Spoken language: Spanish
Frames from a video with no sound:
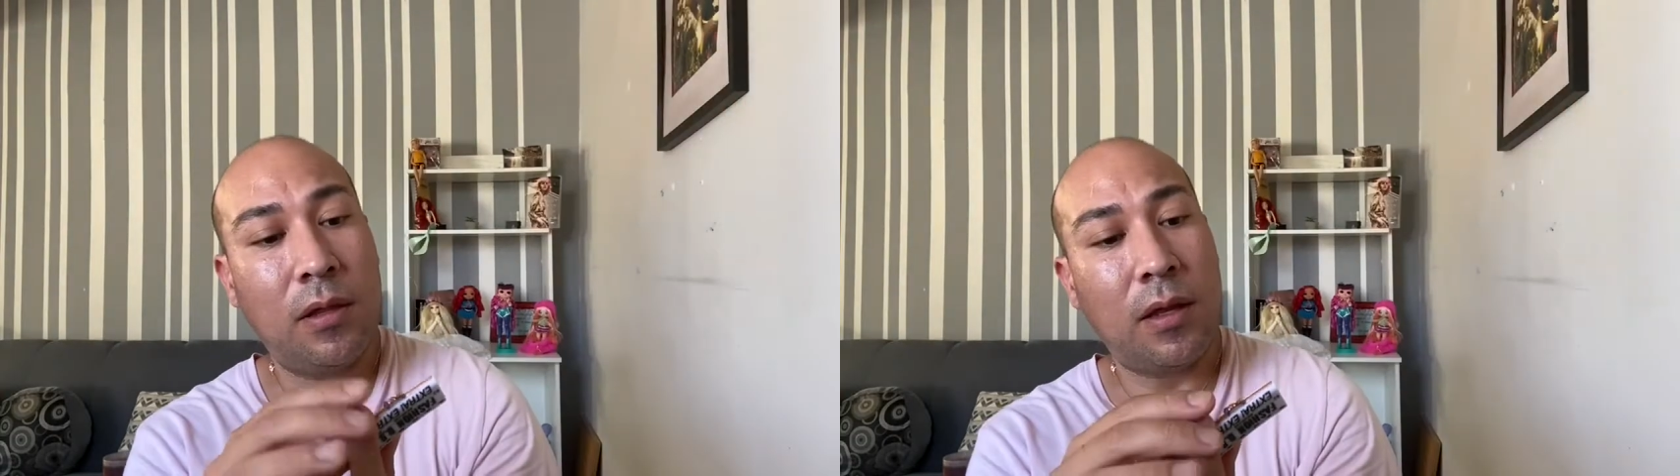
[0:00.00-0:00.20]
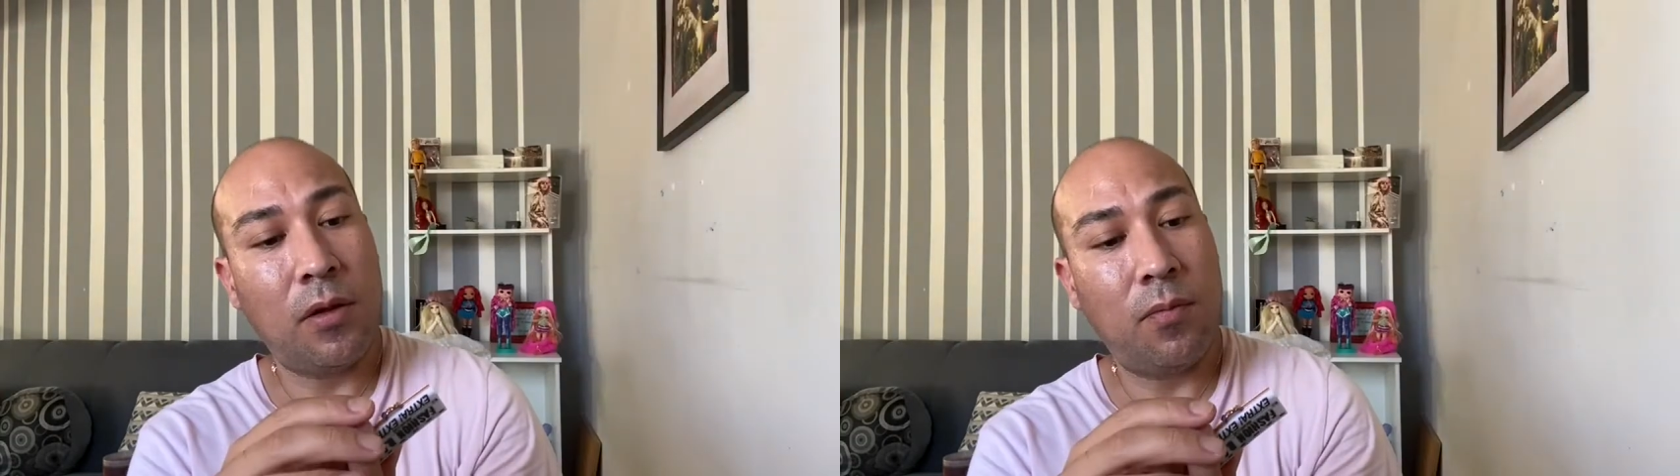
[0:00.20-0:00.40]

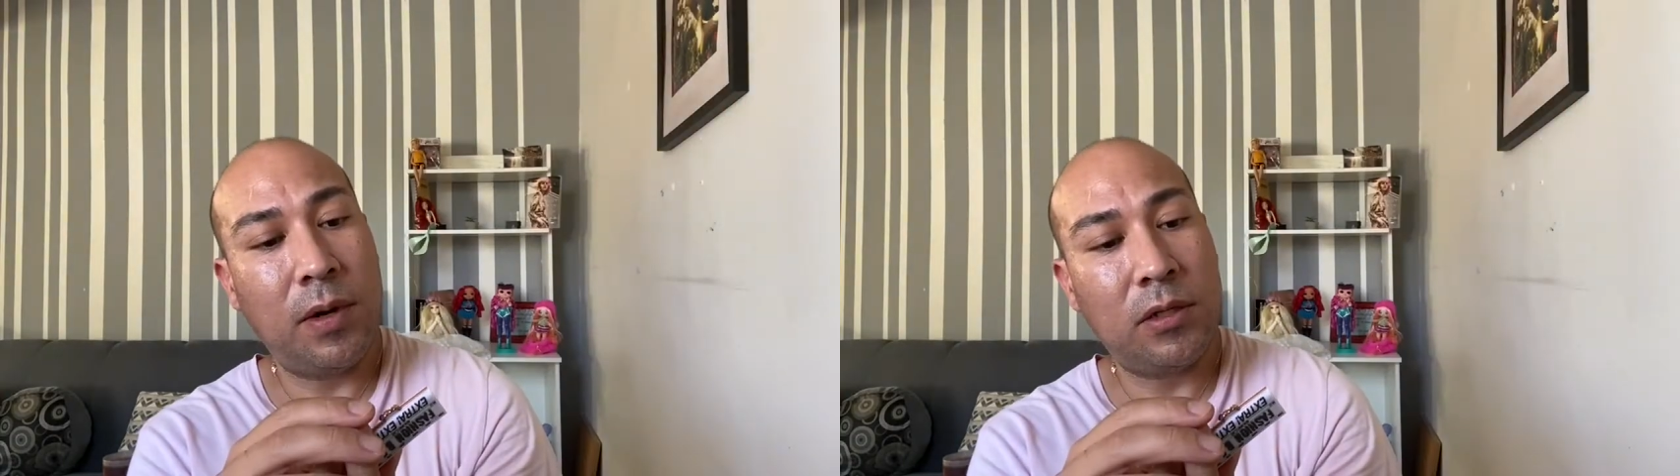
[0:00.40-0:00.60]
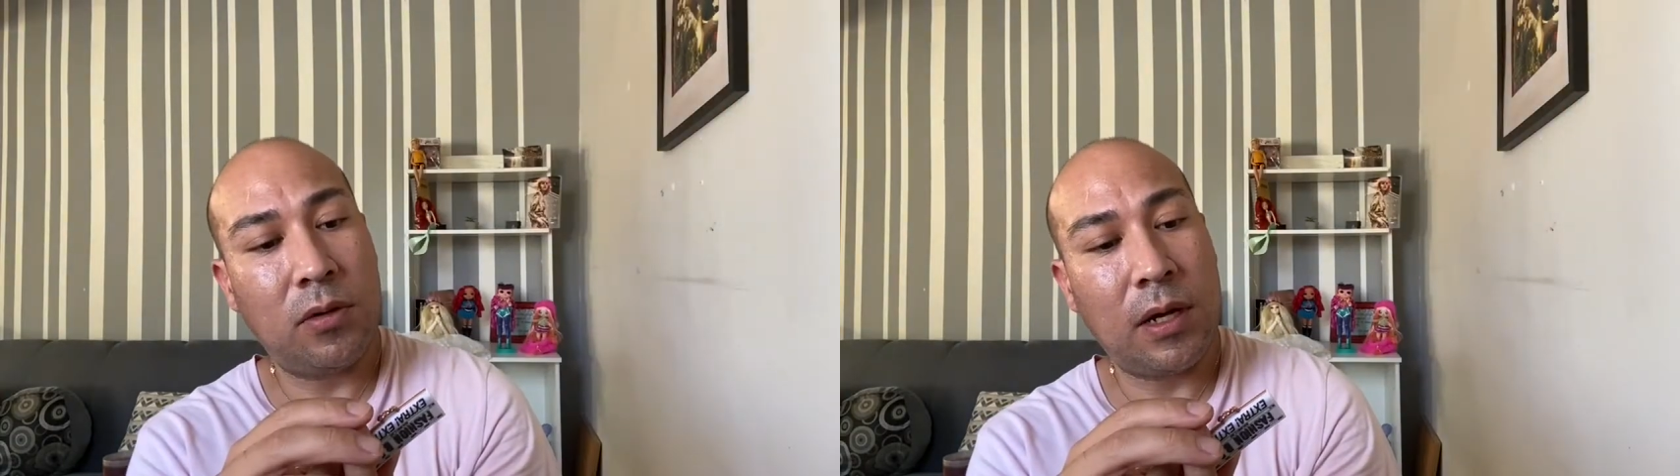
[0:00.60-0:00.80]
Trae un
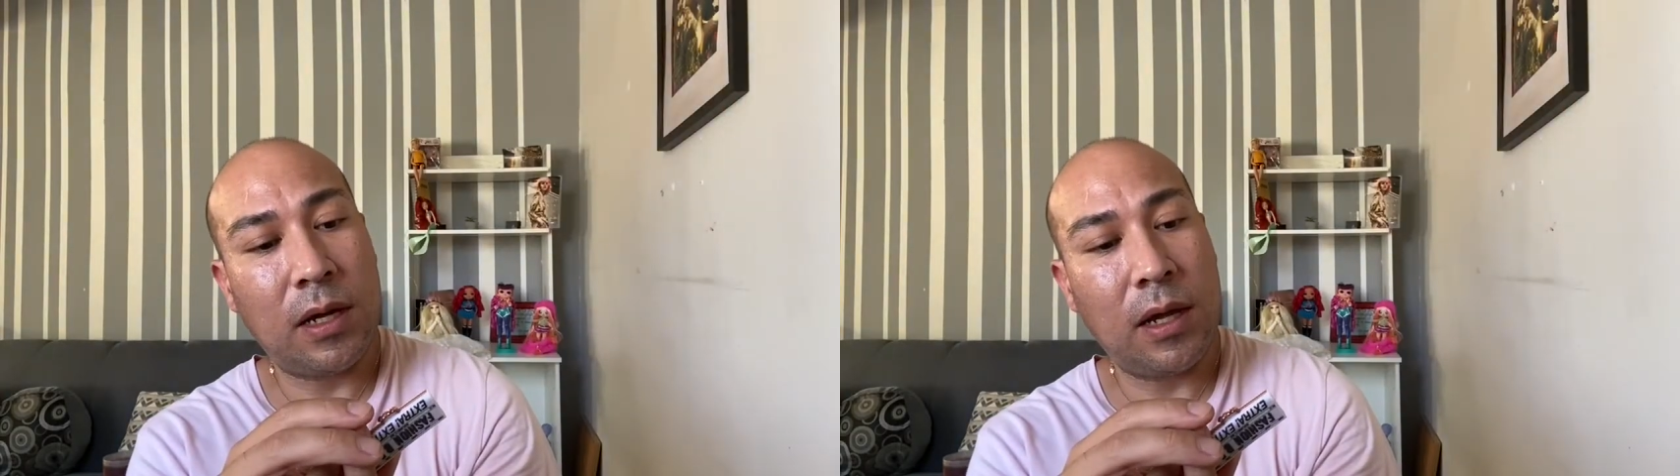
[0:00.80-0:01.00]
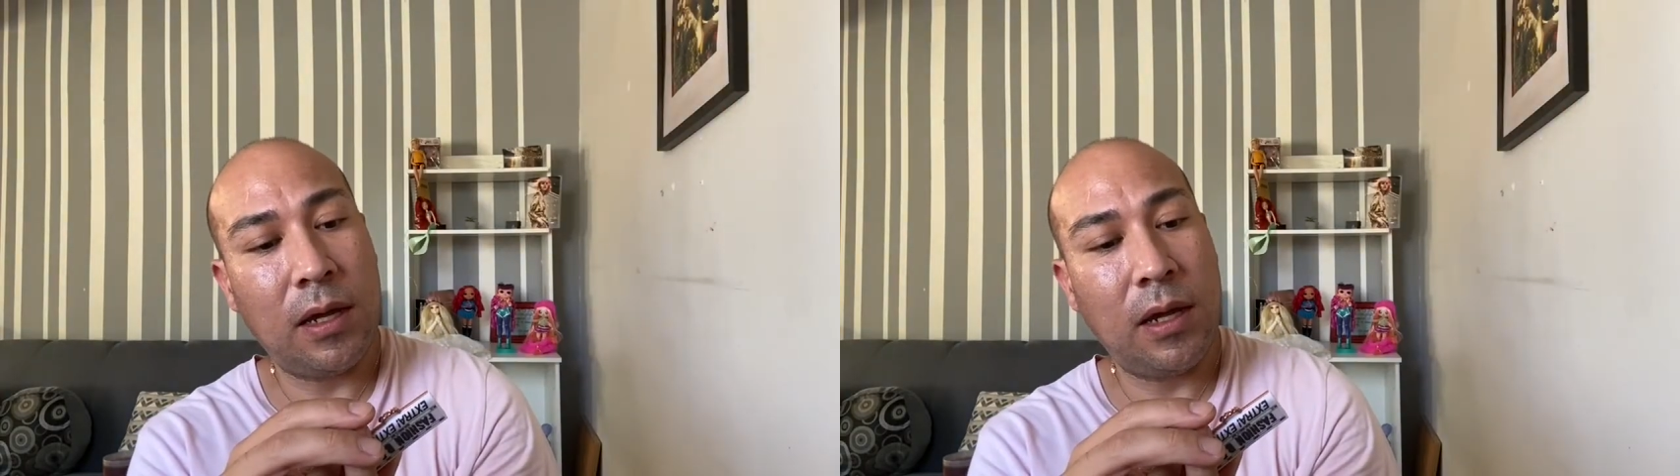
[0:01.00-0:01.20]

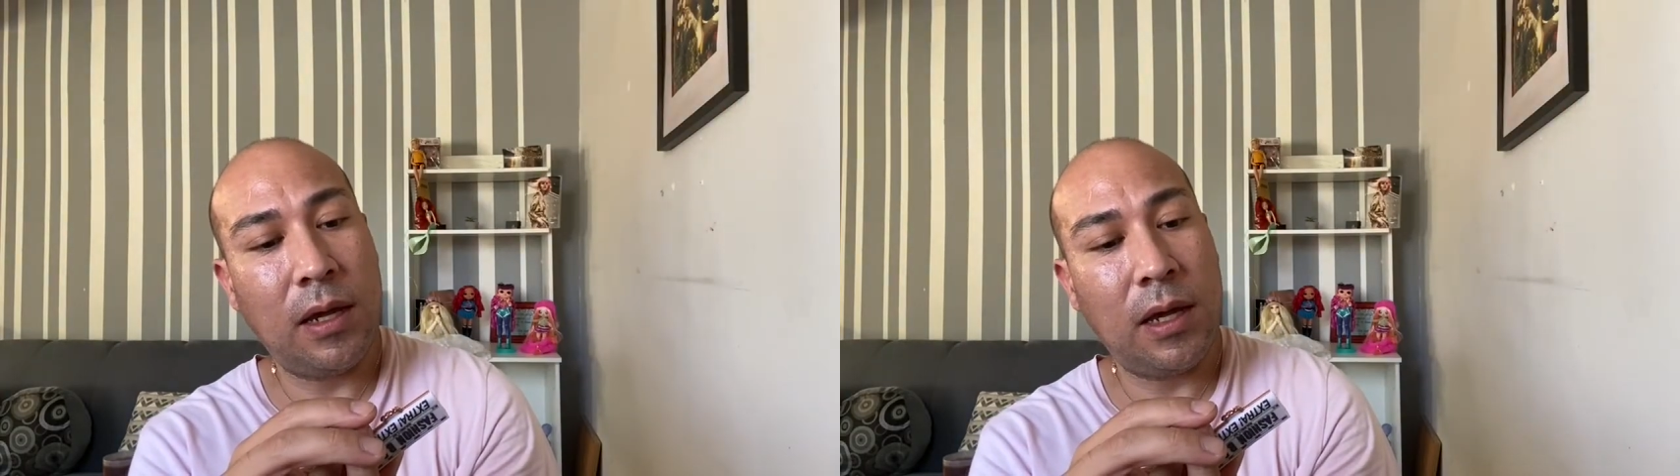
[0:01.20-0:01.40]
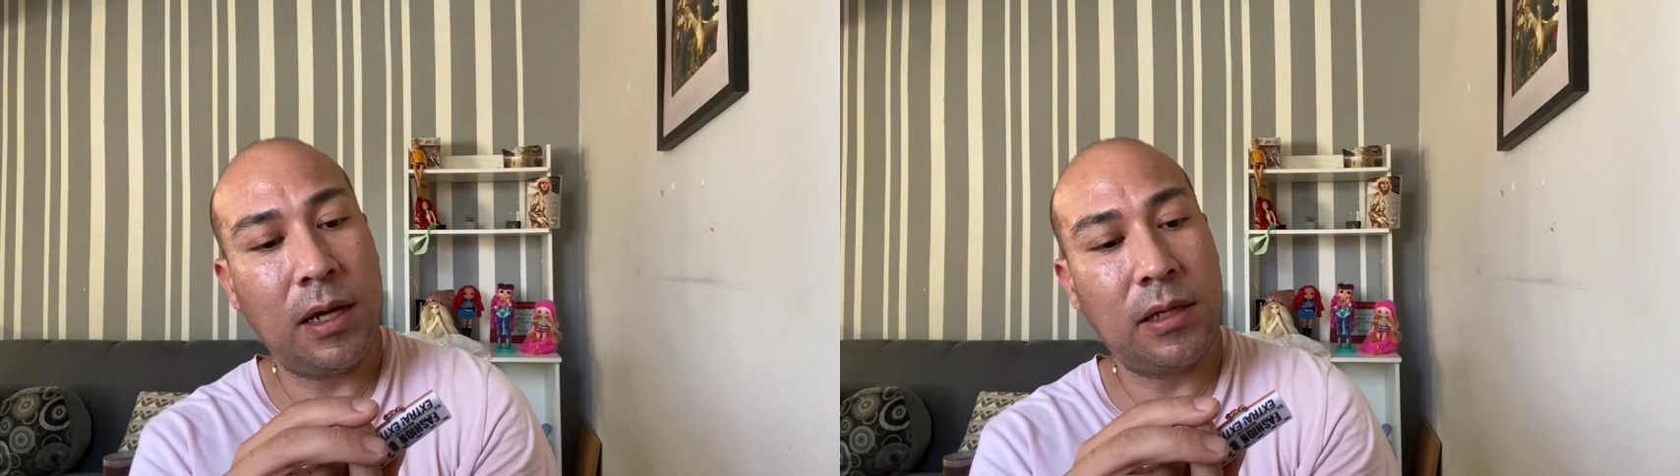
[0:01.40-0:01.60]
personaje aquí
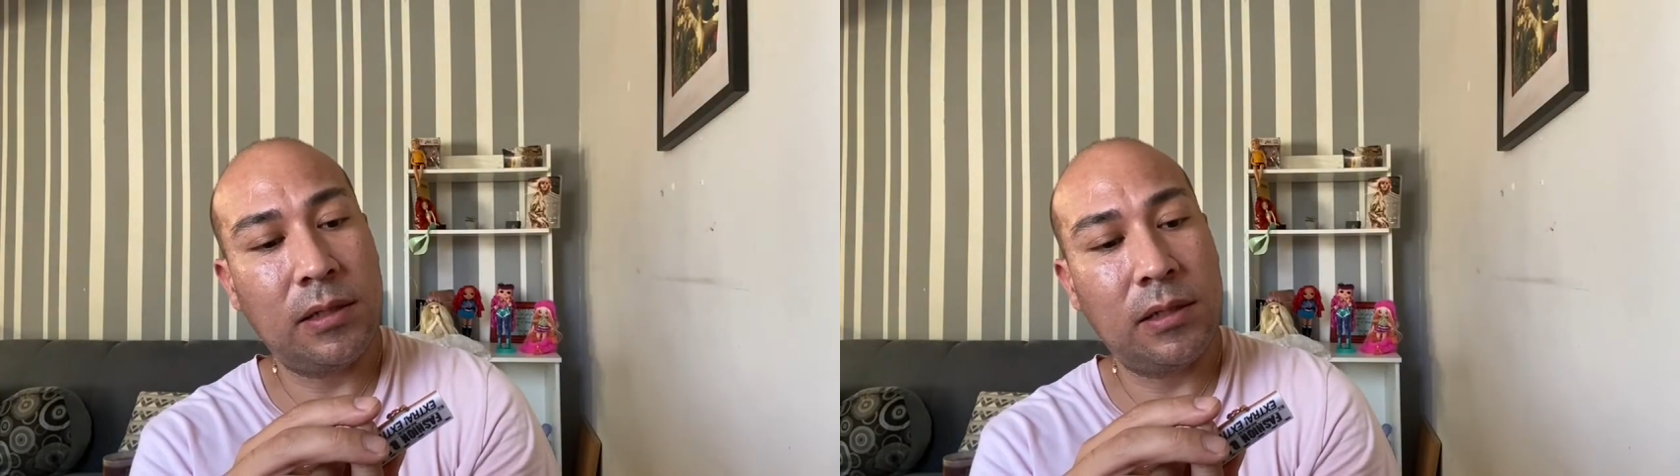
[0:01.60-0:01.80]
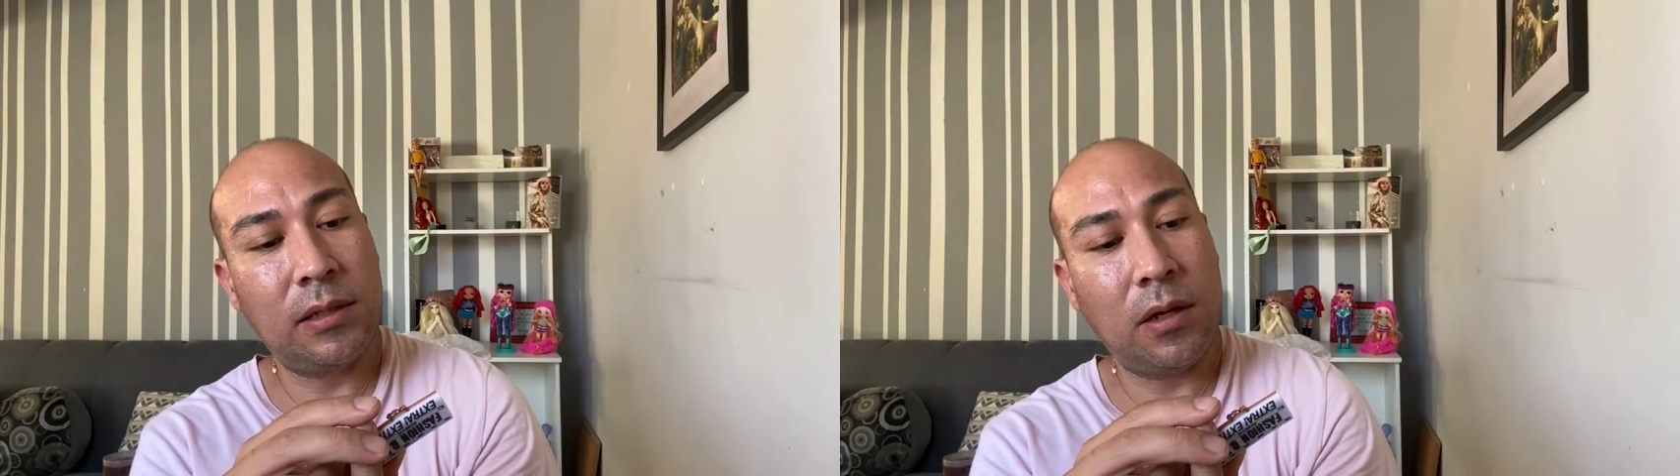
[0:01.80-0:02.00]
que
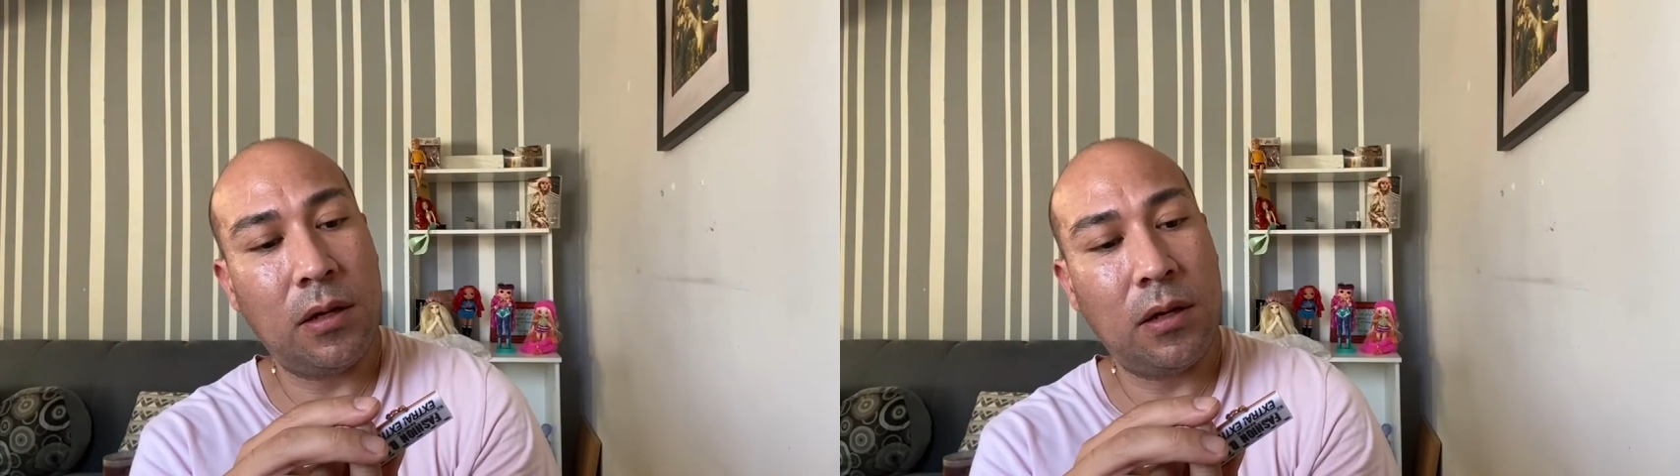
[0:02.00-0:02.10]
es